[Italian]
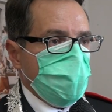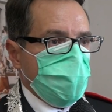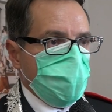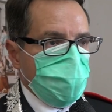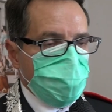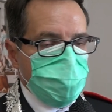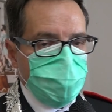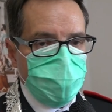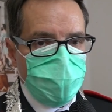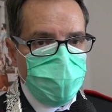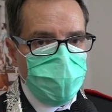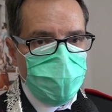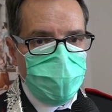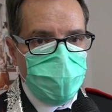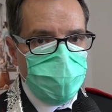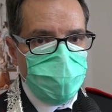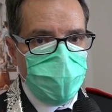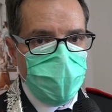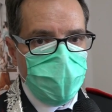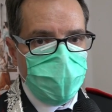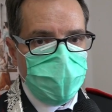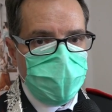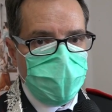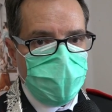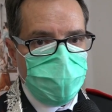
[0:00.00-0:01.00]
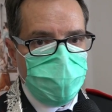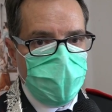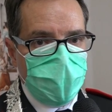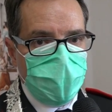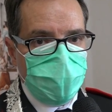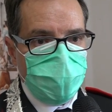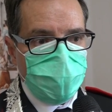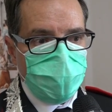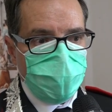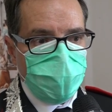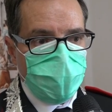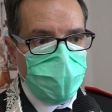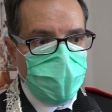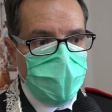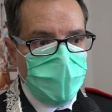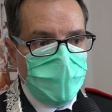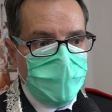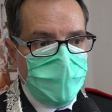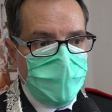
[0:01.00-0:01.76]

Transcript: il nostro comportamento